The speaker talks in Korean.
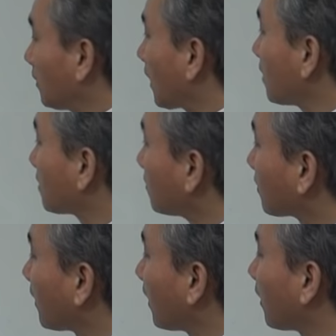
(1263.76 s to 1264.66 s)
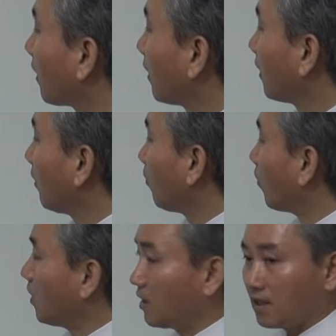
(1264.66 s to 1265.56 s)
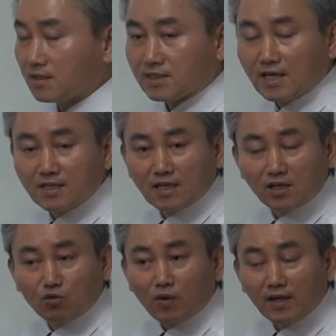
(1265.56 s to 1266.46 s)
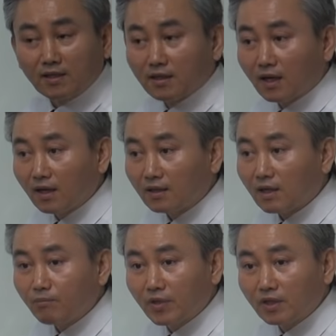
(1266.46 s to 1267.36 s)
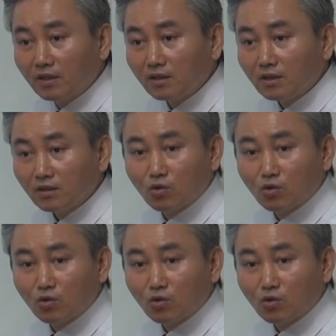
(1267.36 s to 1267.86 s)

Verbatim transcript: 나를 극해. 월간에서 자기 자리에 들어와 있다? 남편이?